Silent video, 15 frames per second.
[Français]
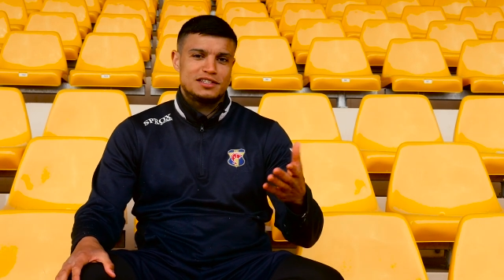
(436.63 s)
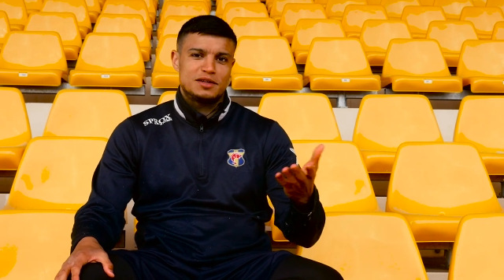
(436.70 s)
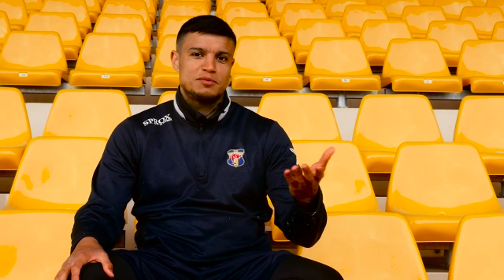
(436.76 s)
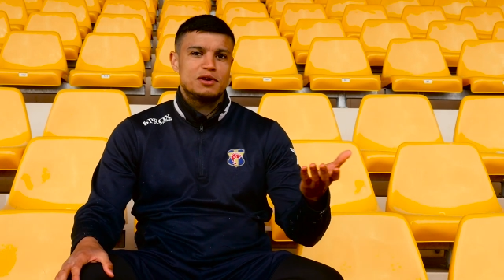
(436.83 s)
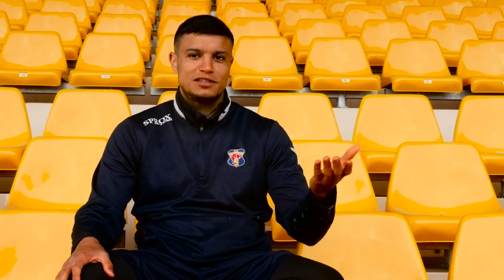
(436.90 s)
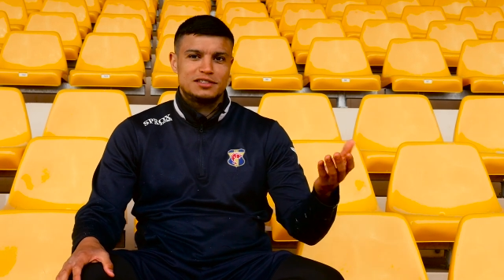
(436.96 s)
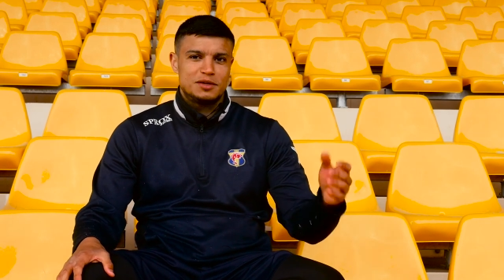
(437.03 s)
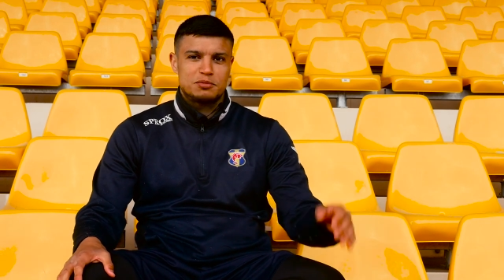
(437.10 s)

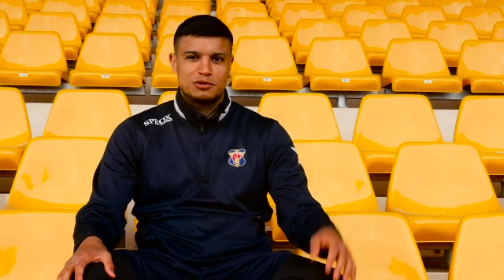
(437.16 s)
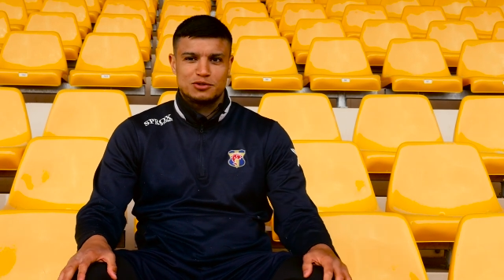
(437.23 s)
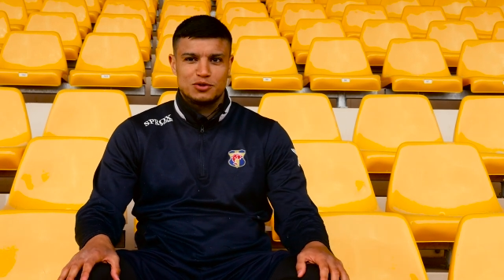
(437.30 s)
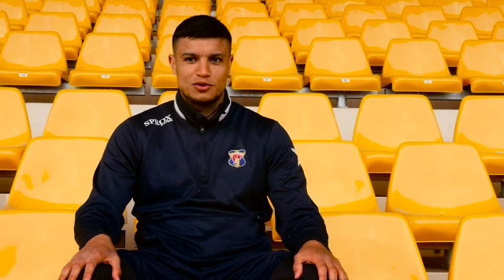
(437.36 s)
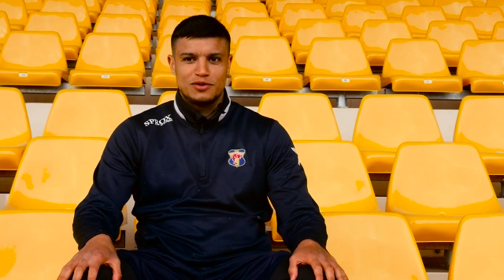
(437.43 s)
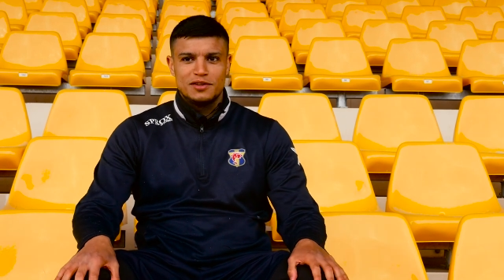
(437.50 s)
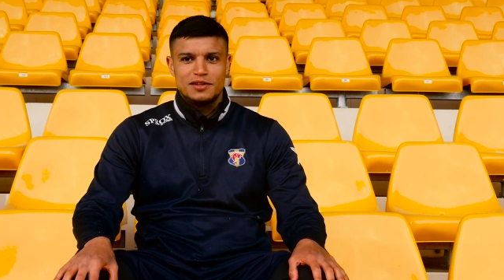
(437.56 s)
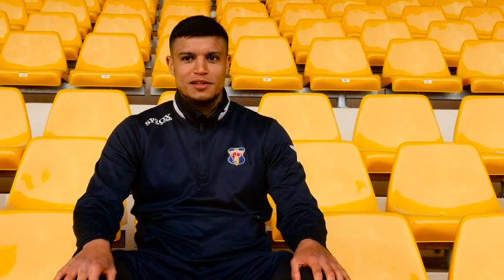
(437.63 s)
jamais assez parce que
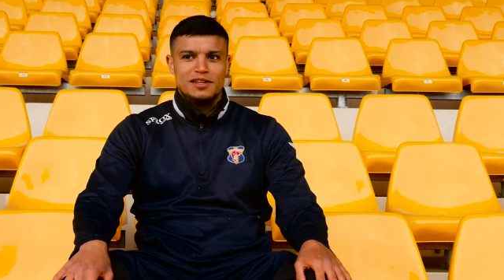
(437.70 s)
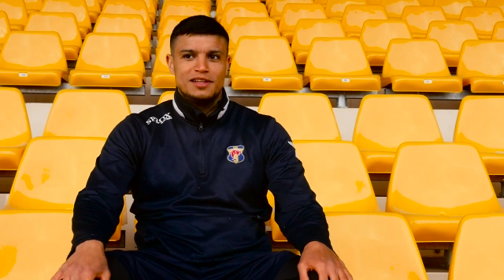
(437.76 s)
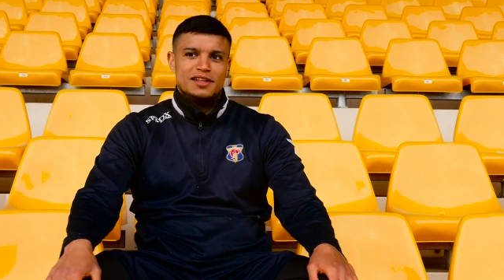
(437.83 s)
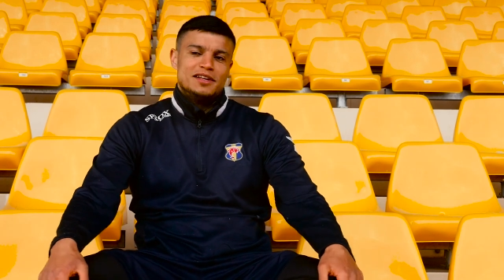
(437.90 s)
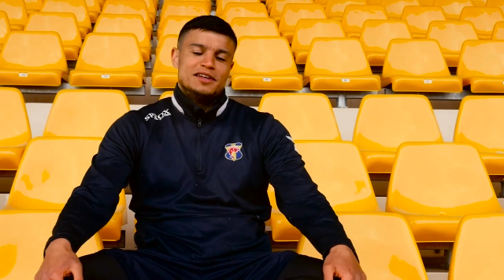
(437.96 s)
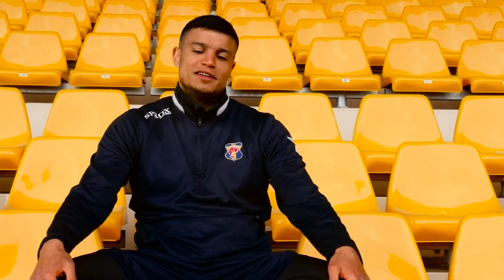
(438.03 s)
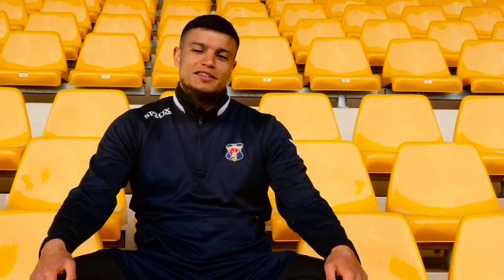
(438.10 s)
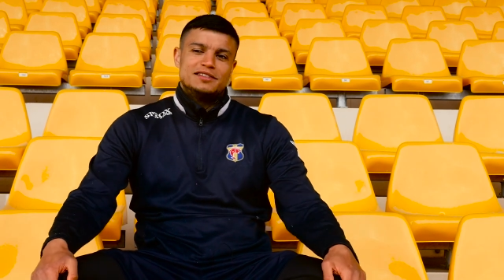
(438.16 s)

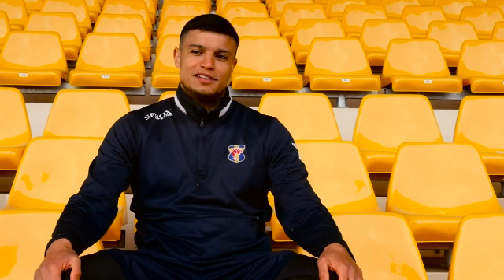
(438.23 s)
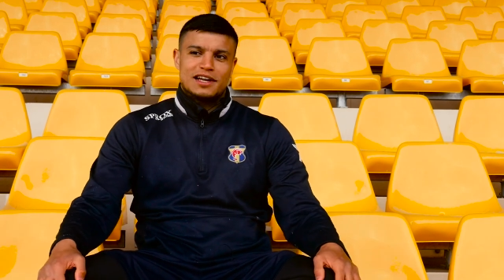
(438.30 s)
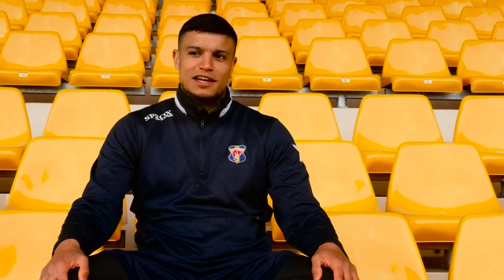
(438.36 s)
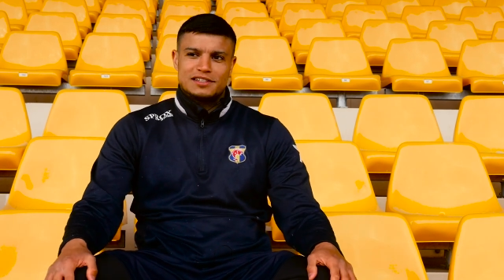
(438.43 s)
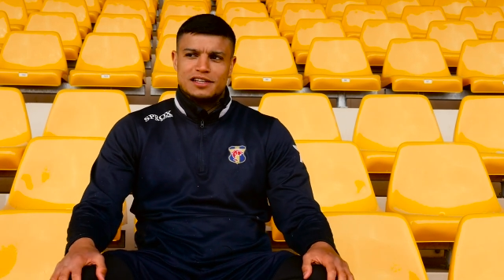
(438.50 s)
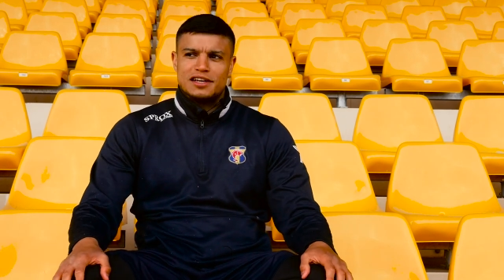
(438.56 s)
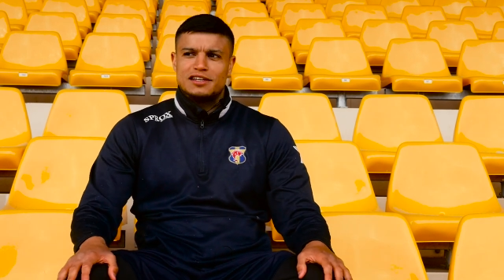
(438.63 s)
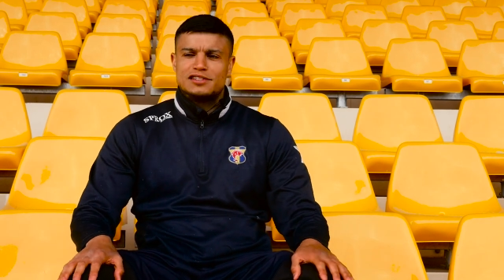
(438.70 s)

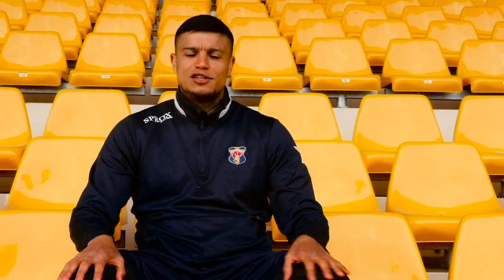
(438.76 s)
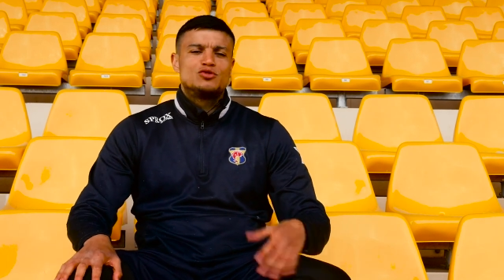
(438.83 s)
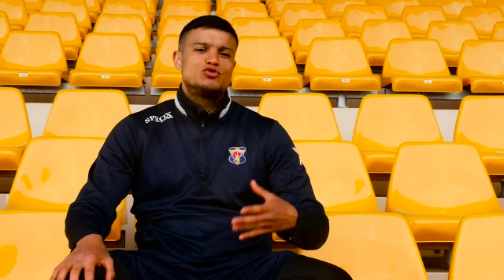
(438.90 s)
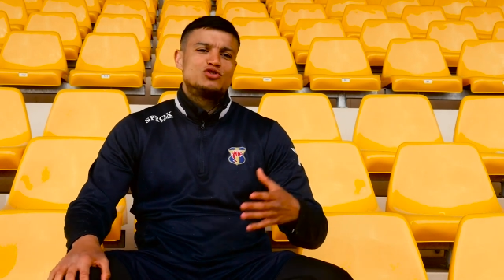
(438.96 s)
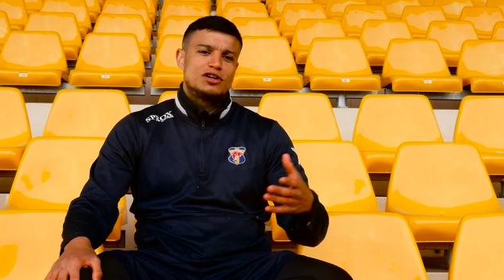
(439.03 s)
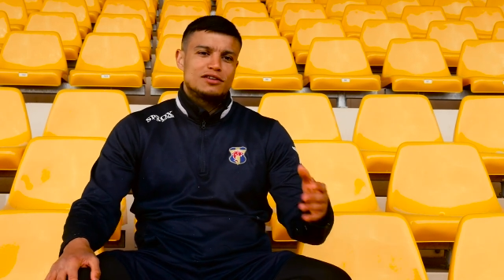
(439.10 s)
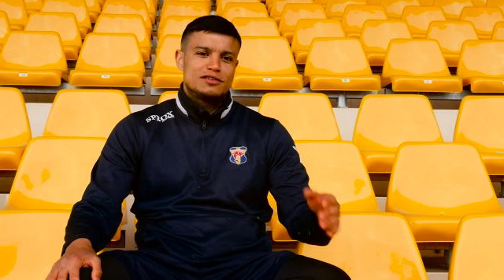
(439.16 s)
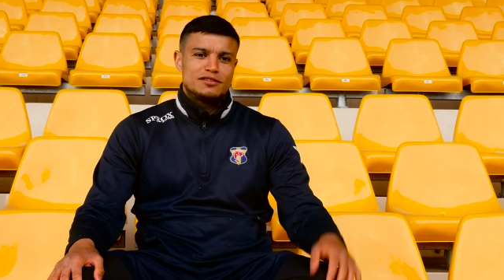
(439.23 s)
c'est
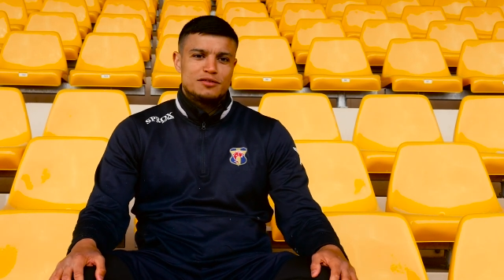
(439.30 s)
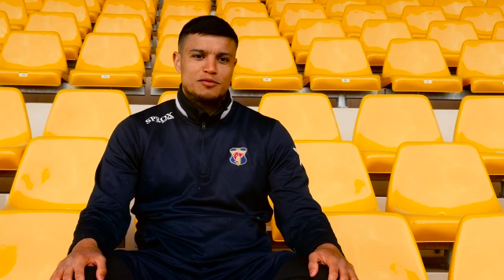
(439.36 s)
touchant.